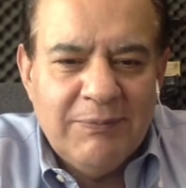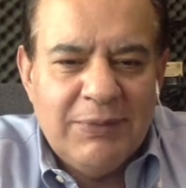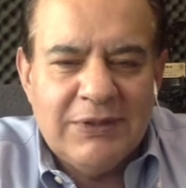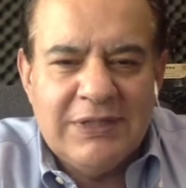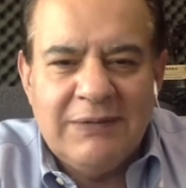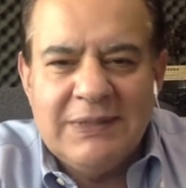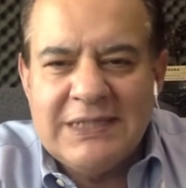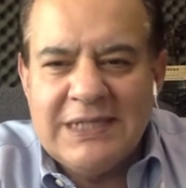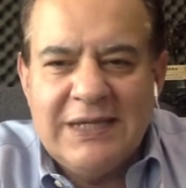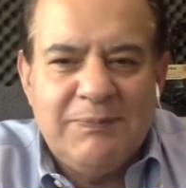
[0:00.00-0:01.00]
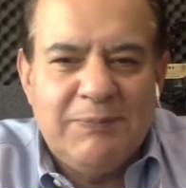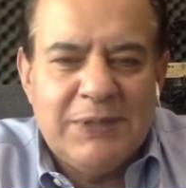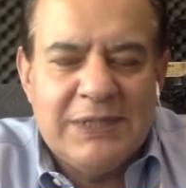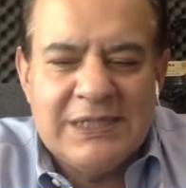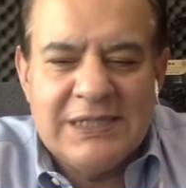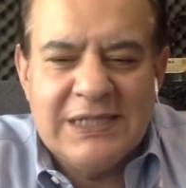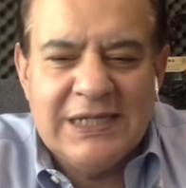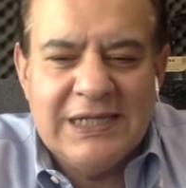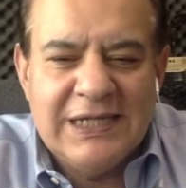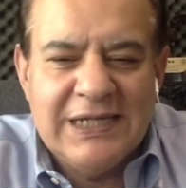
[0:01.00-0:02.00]
Pero sabes qué, pues
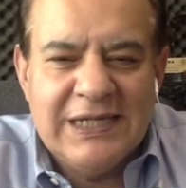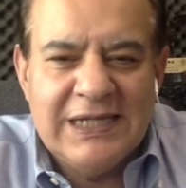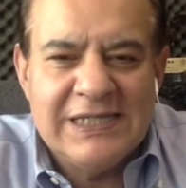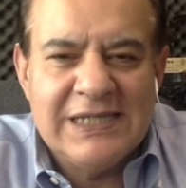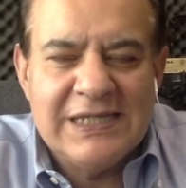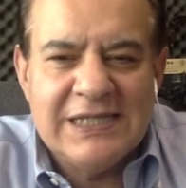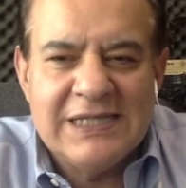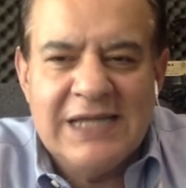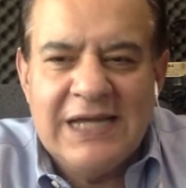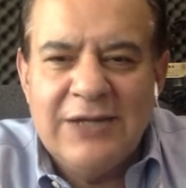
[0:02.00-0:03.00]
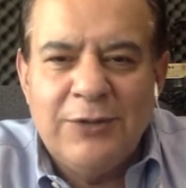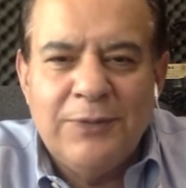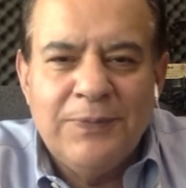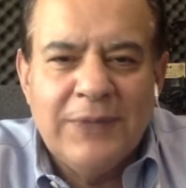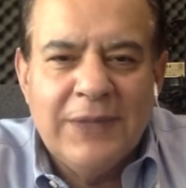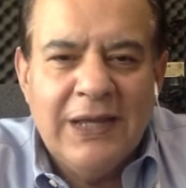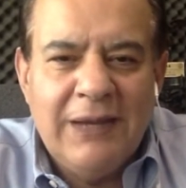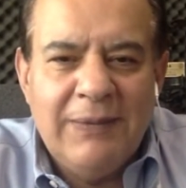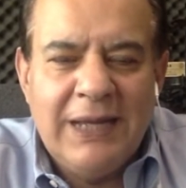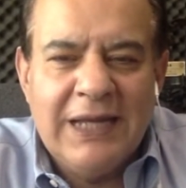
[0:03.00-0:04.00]
eh, es necesario
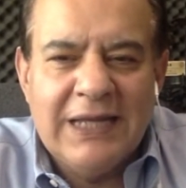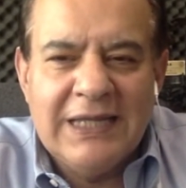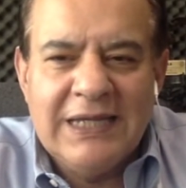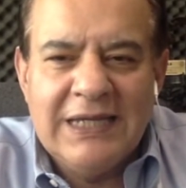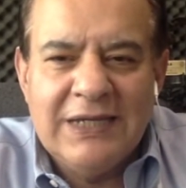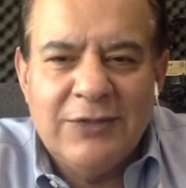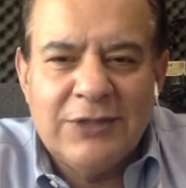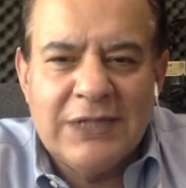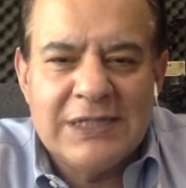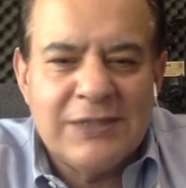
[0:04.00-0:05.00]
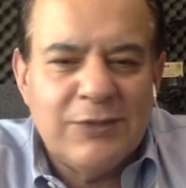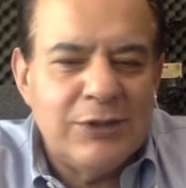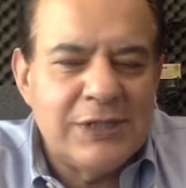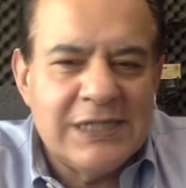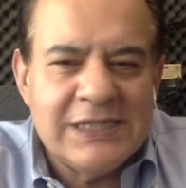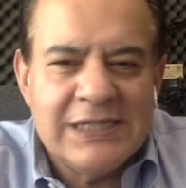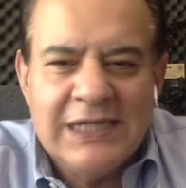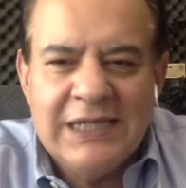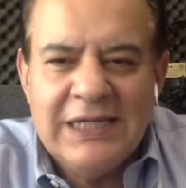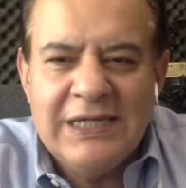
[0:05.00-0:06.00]
hablar de otras cosas
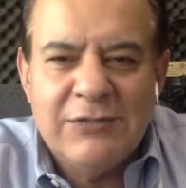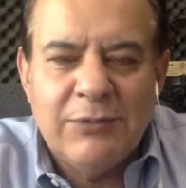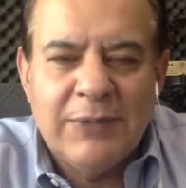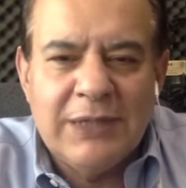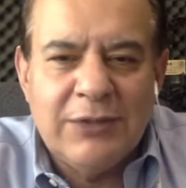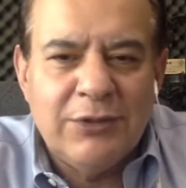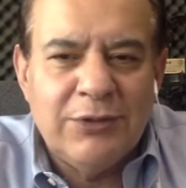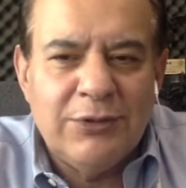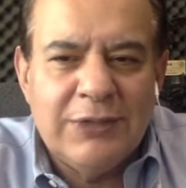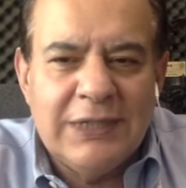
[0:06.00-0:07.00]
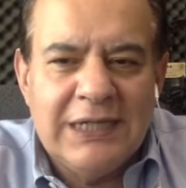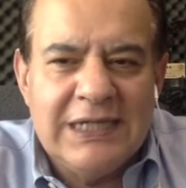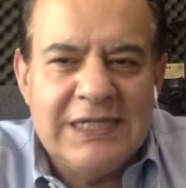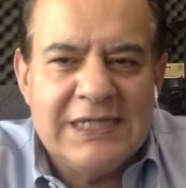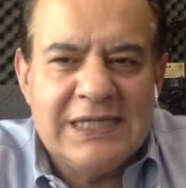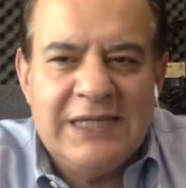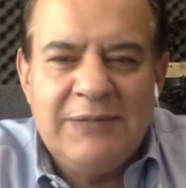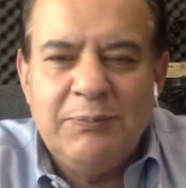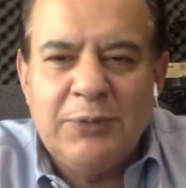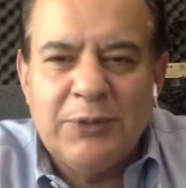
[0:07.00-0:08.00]
y sobre todo es
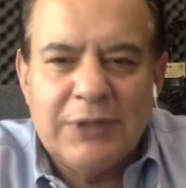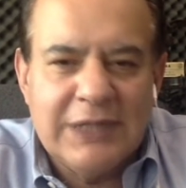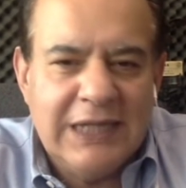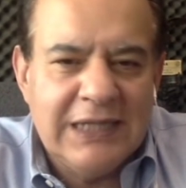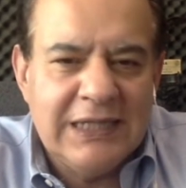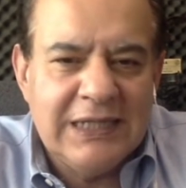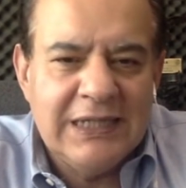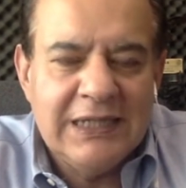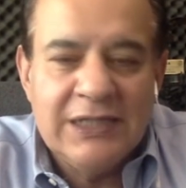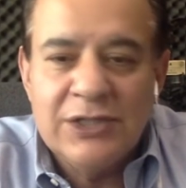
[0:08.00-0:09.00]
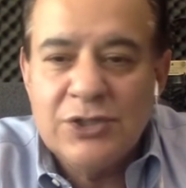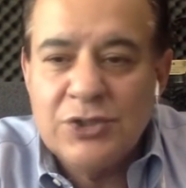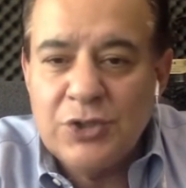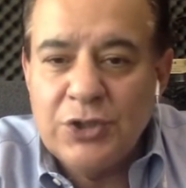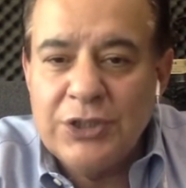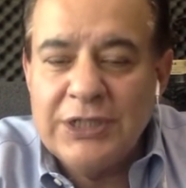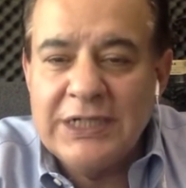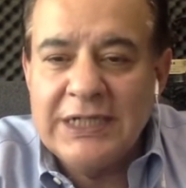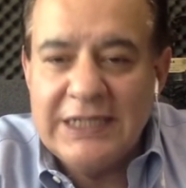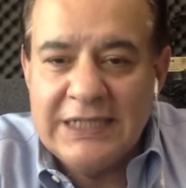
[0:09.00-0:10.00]
importante
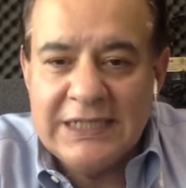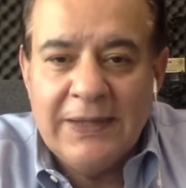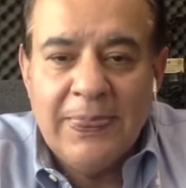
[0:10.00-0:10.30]
sonreír.